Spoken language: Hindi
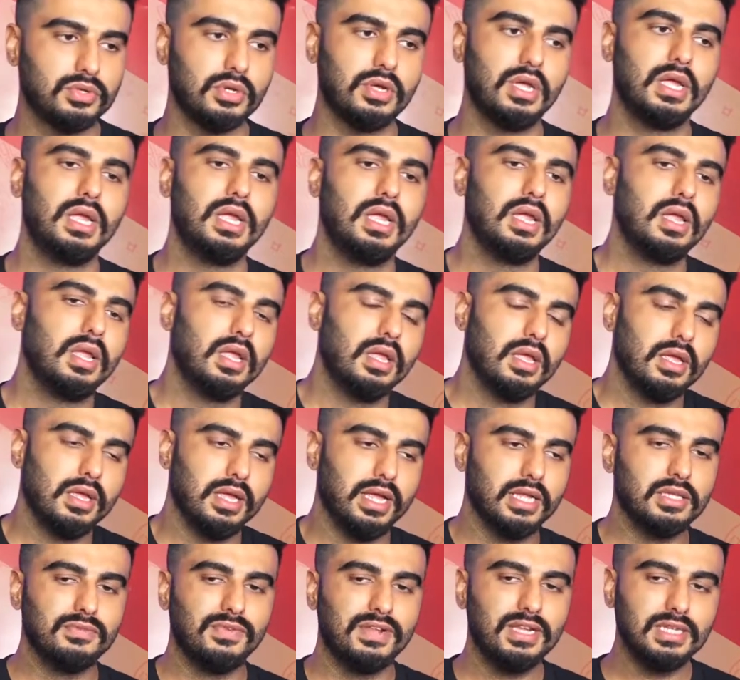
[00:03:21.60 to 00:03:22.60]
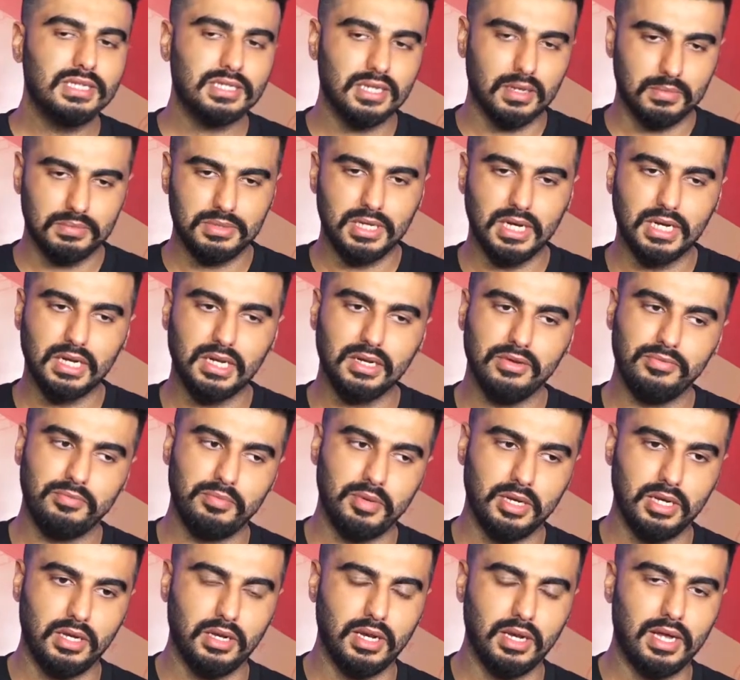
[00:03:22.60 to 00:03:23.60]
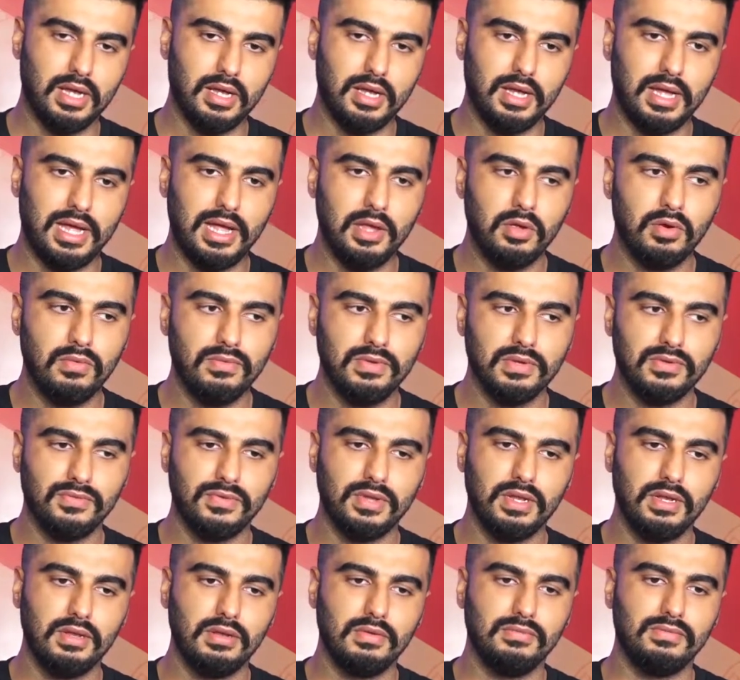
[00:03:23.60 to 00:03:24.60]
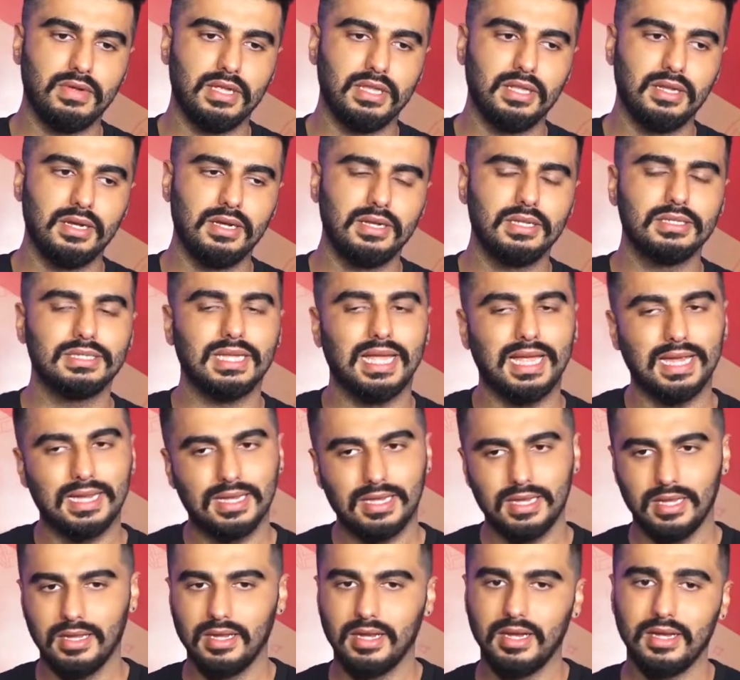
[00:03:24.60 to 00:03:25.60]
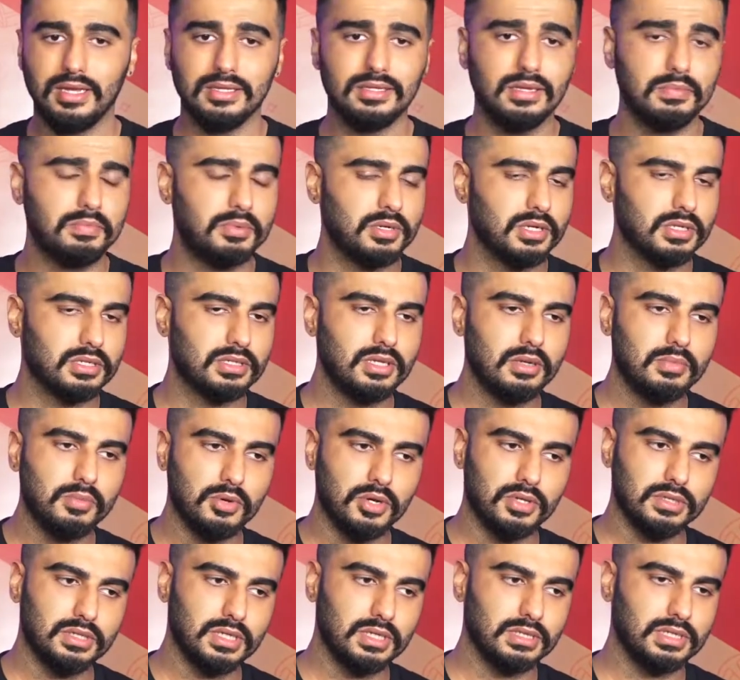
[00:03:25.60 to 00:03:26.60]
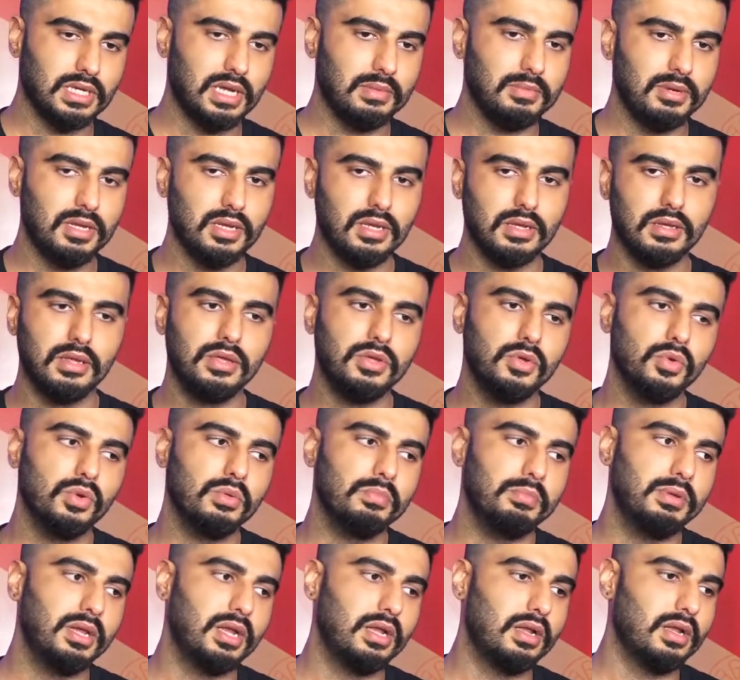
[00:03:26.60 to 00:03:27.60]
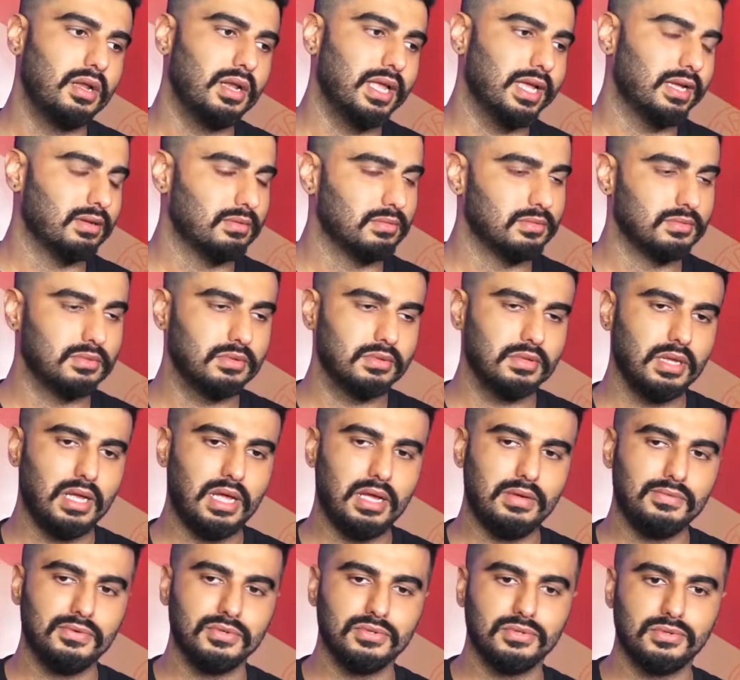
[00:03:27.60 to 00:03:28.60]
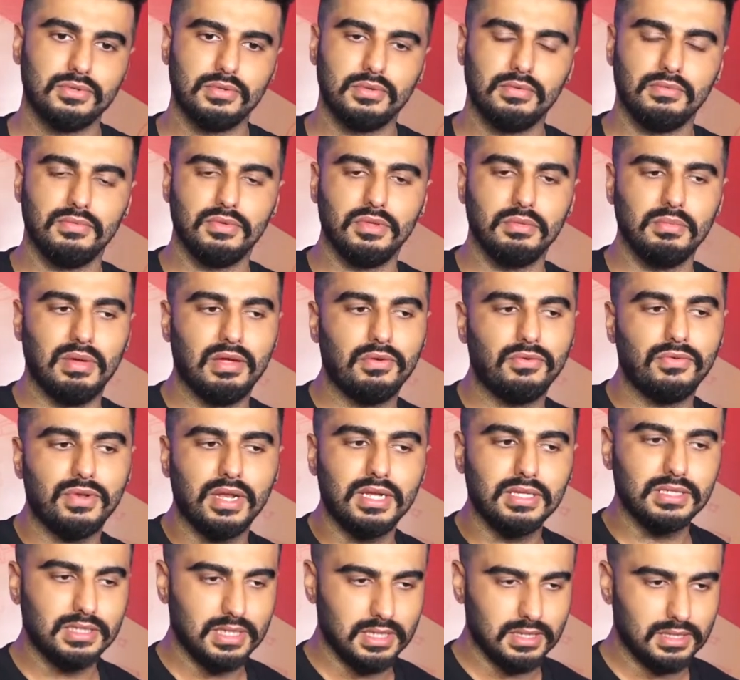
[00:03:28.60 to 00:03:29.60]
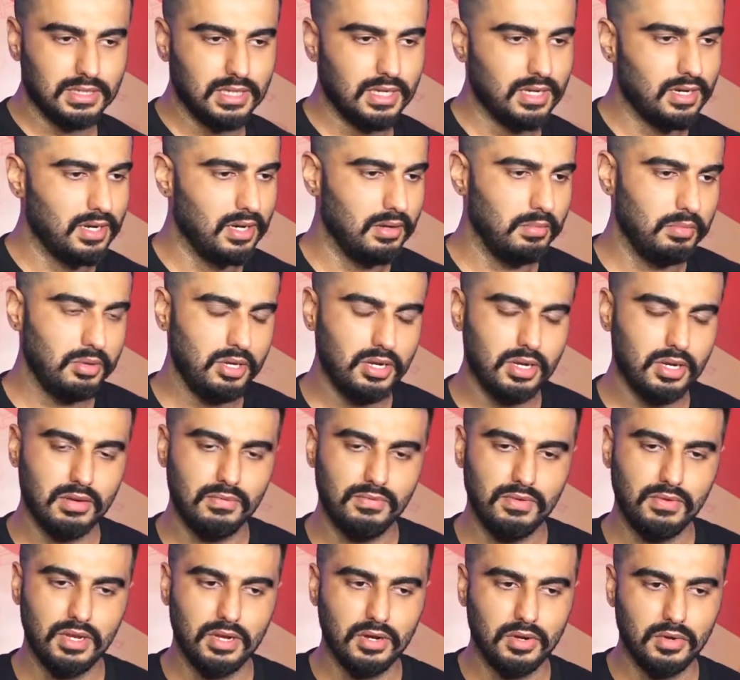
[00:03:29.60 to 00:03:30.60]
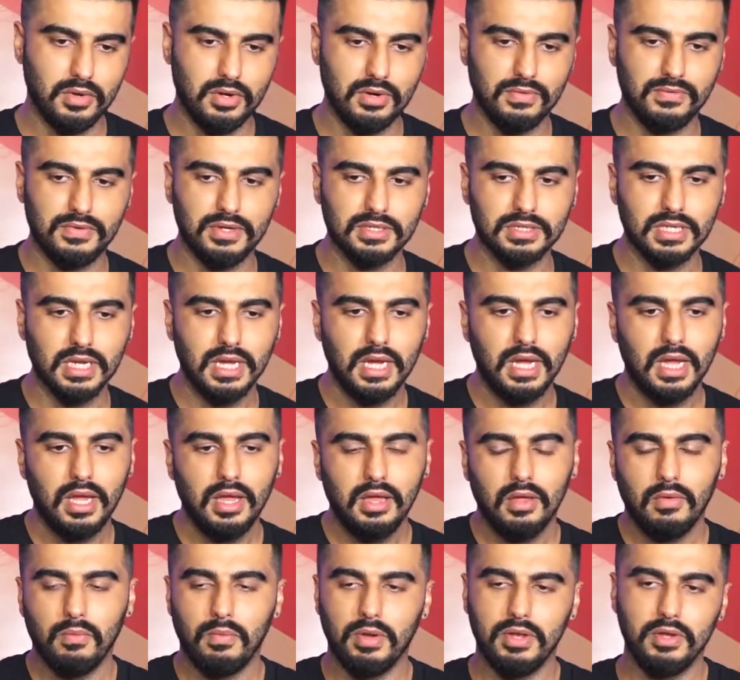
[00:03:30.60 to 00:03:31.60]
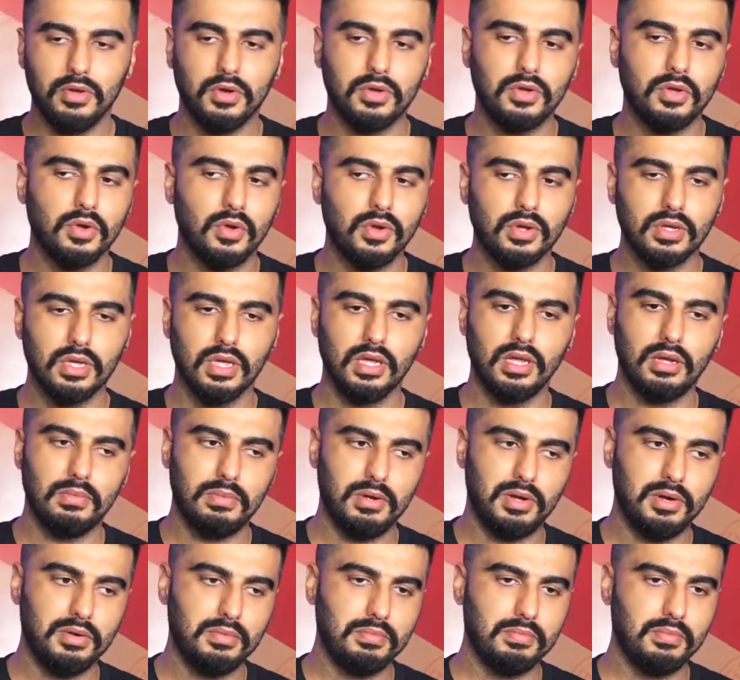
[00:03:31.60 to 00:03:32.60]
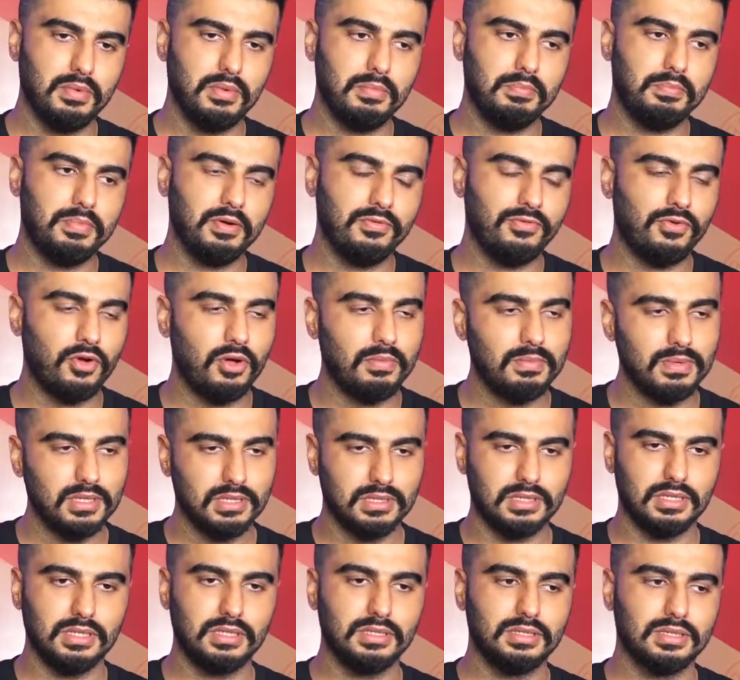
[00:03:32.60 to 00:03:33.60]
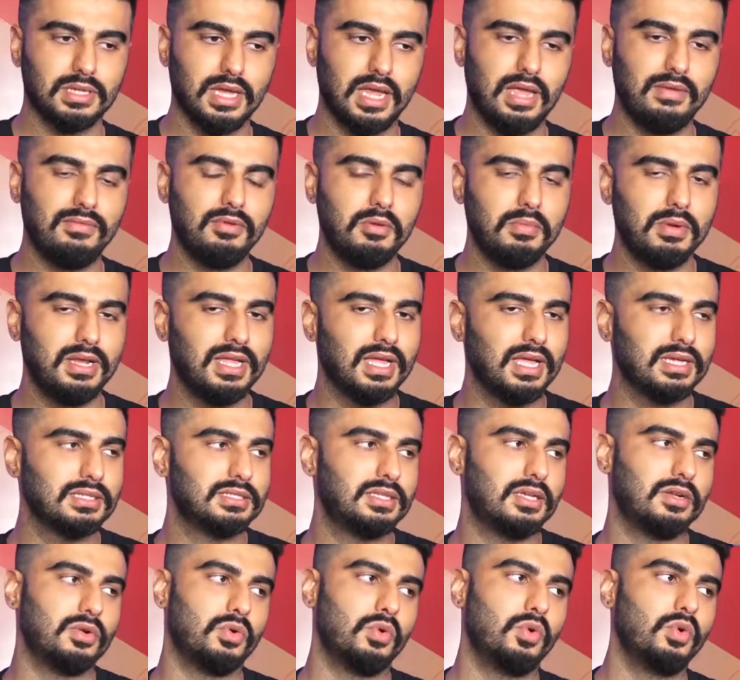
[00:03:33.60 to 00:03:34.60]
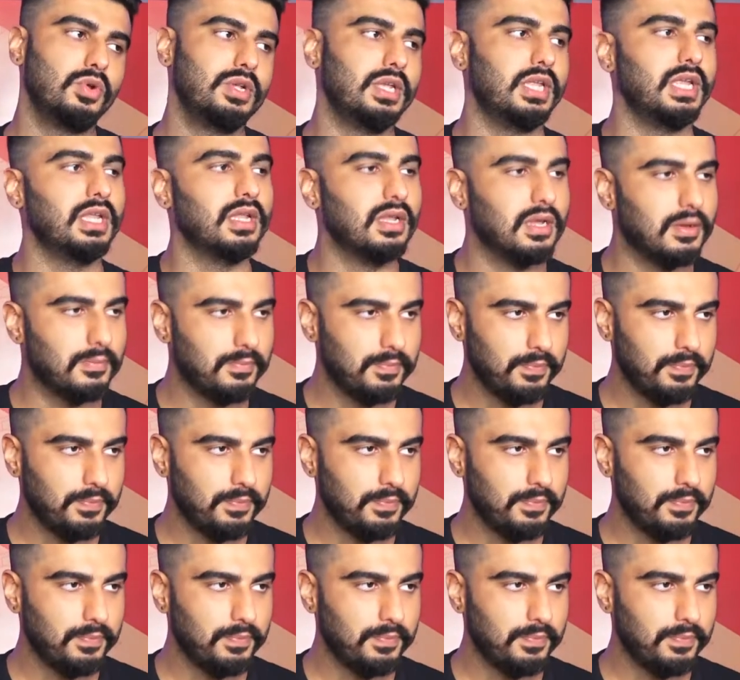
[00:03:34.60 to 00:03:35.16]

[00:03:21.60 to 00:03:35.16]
सो इट्स वेरी सब्जेक्टिव बट आई ऑलवेज फील वेदर इट इज़ एक्टिंग इट इज़ अ पर्सनल प्रोसेस आई मीन यू विल मीट लाइक I was with my friends रनबीर रनबीर Ranbir, ऑल ऑफ अस us. यू आर टॉकिंग अबाउट परफॉर्मेंसेज एवरीबडी हैज़ देयर ओन इन